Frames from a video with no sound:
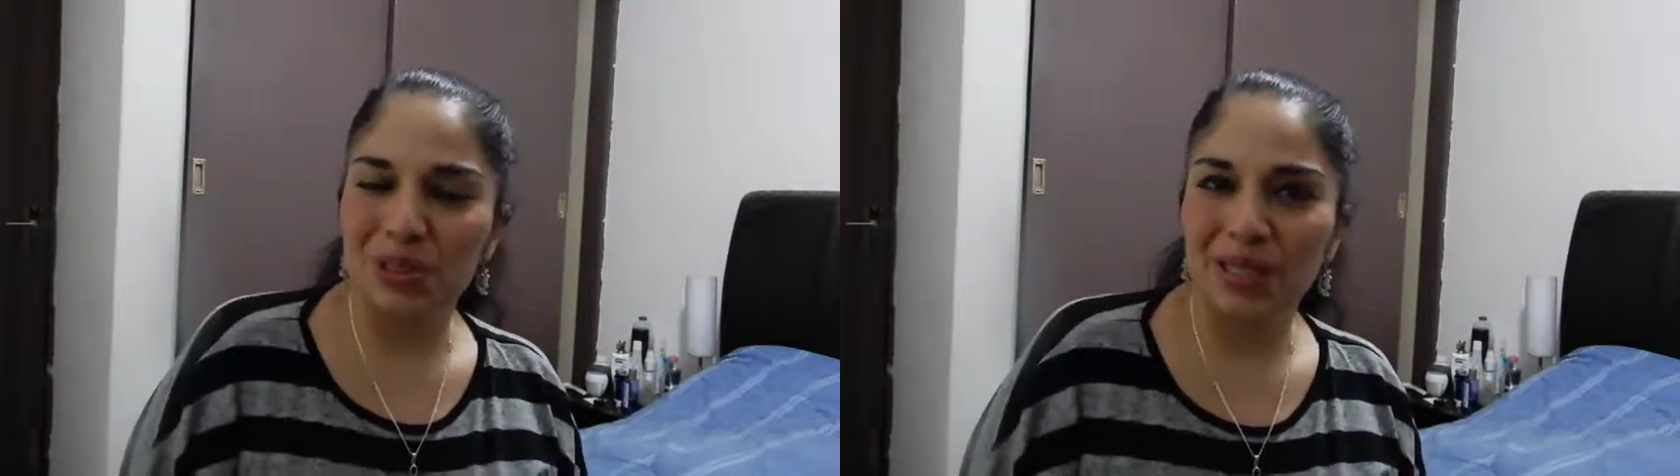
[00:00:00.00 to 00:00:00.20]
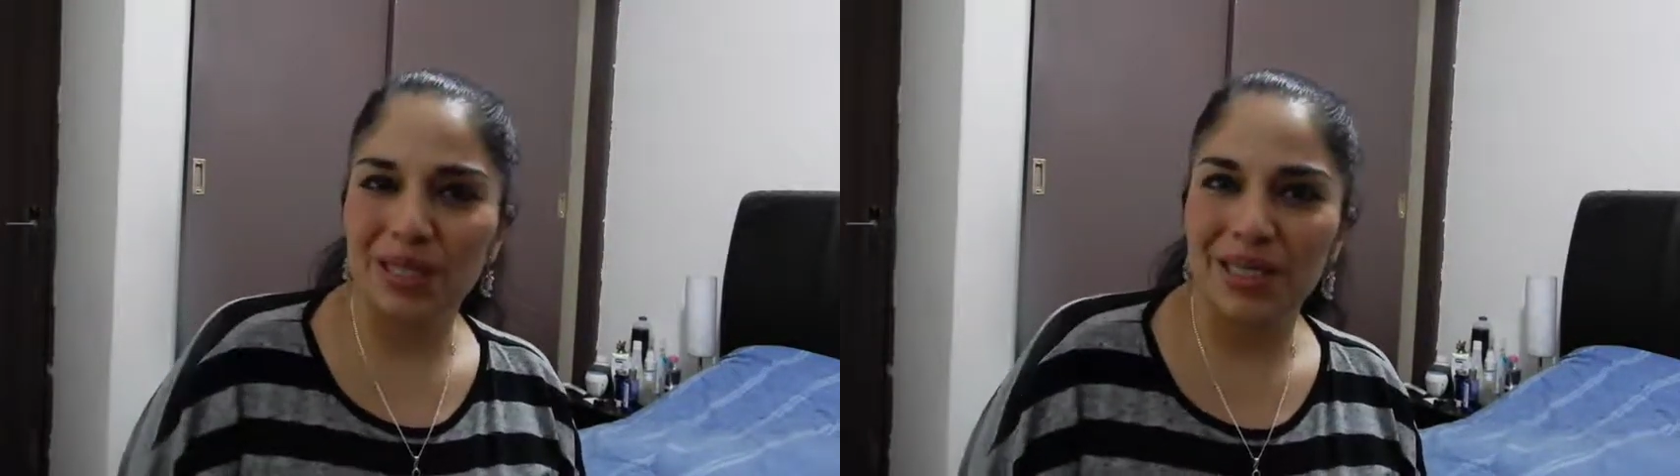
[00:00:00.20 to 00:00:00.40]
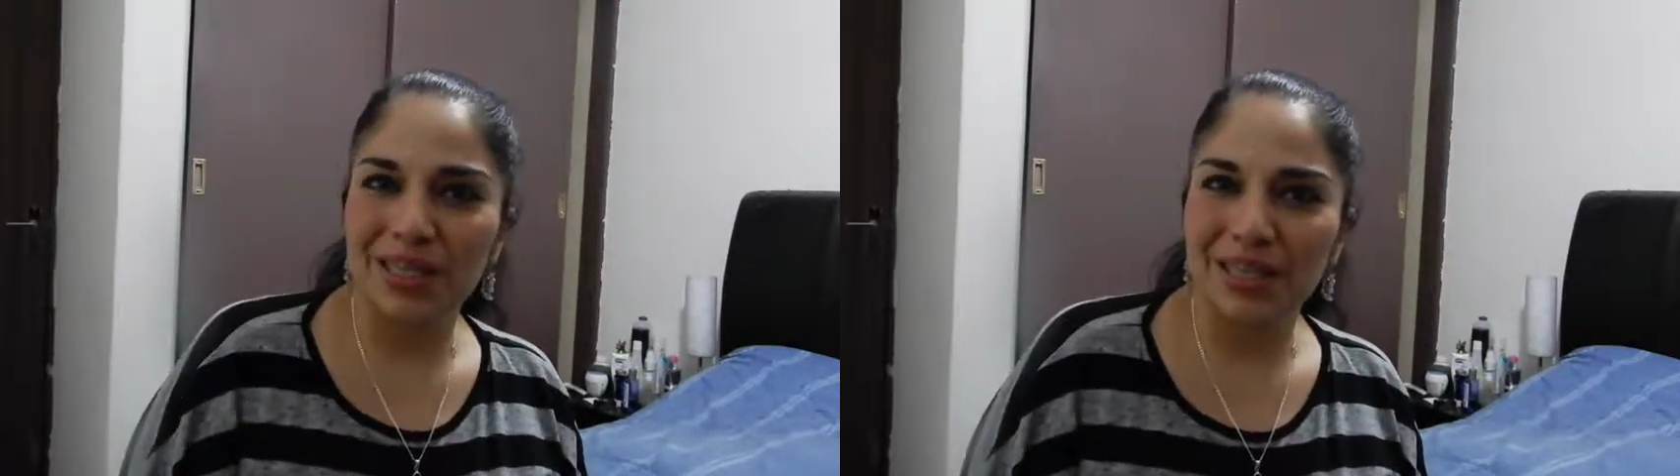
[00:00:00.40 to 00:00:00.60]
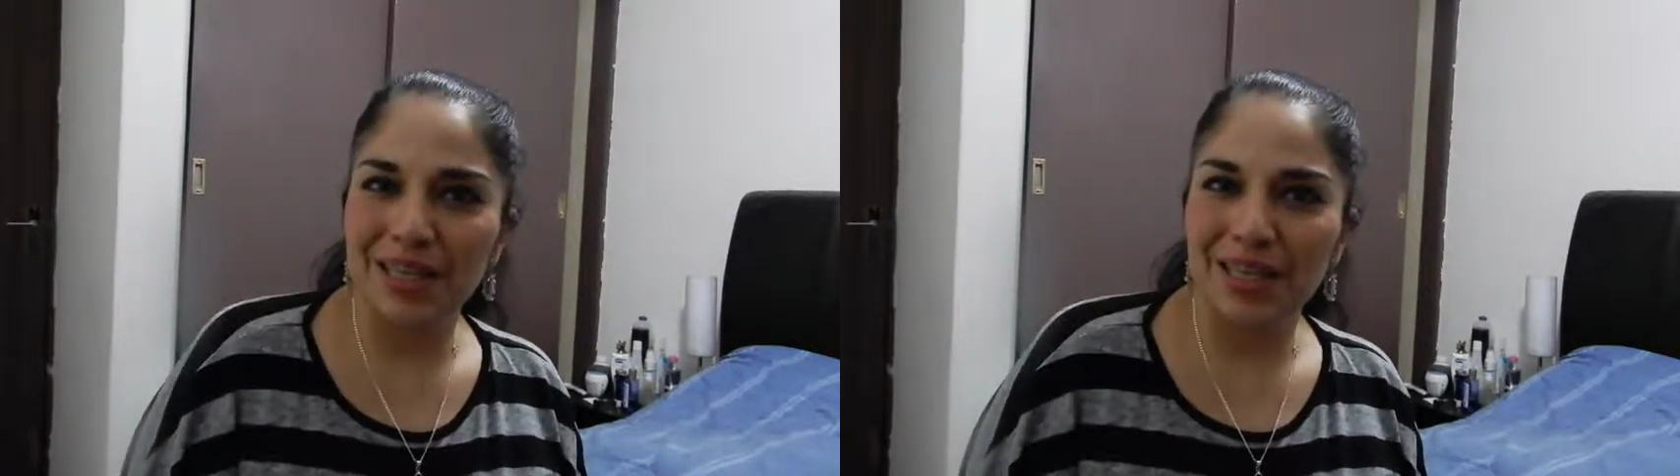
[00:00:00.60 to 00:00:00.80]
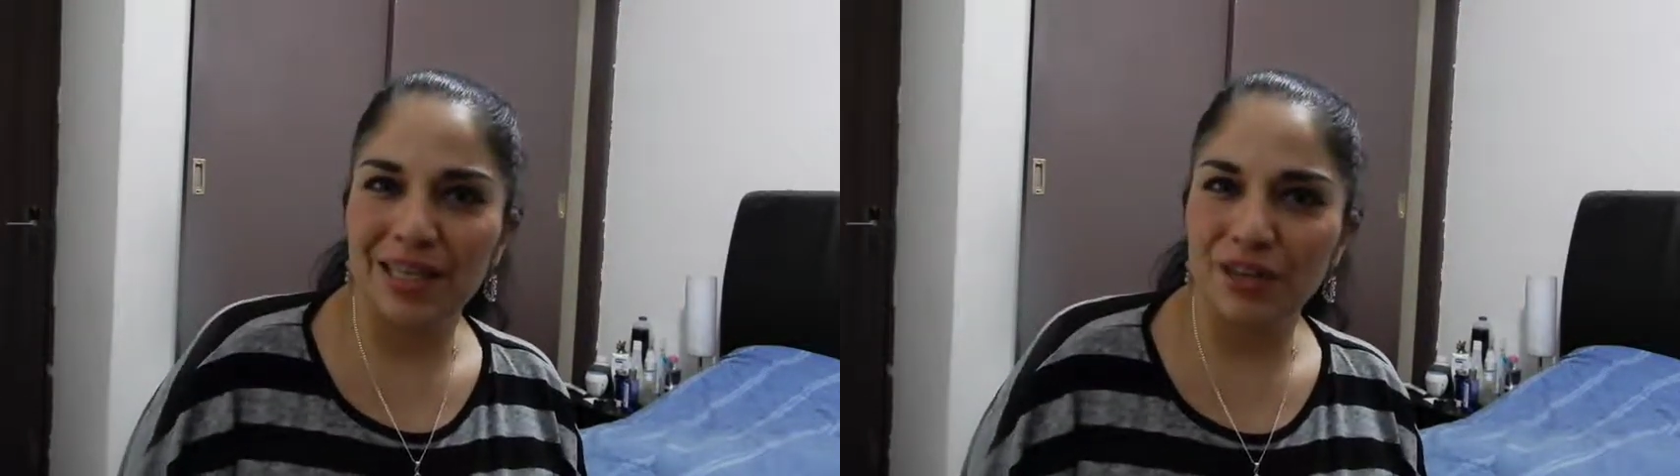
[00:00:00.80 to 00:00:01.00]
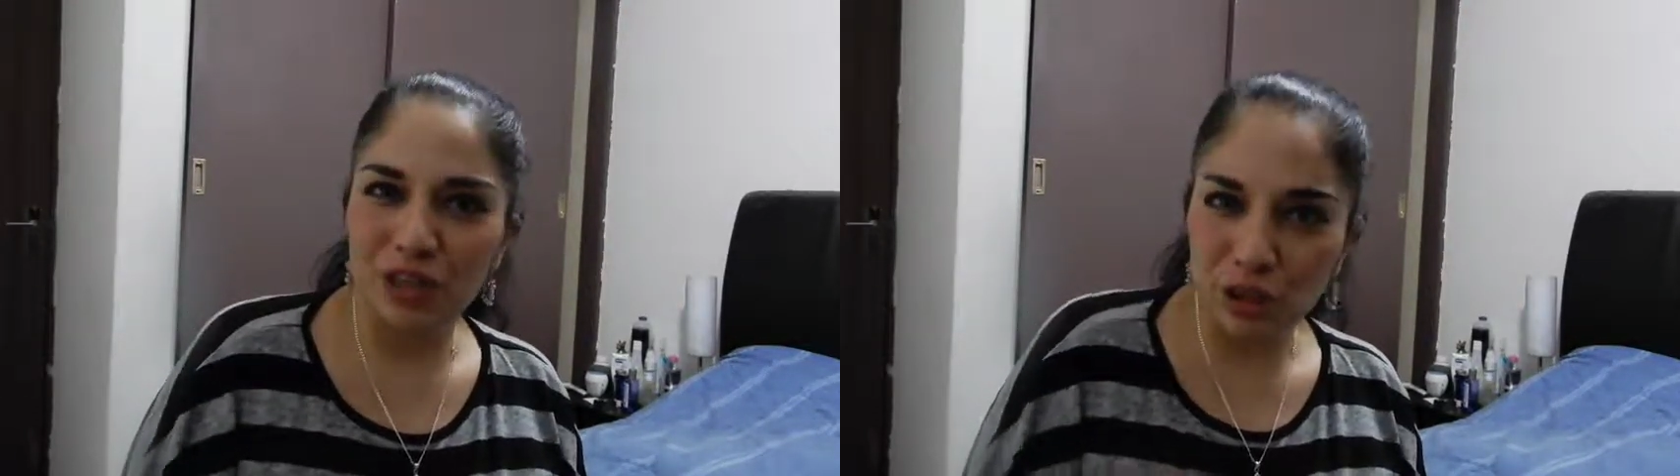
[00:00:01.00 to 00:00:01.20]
de,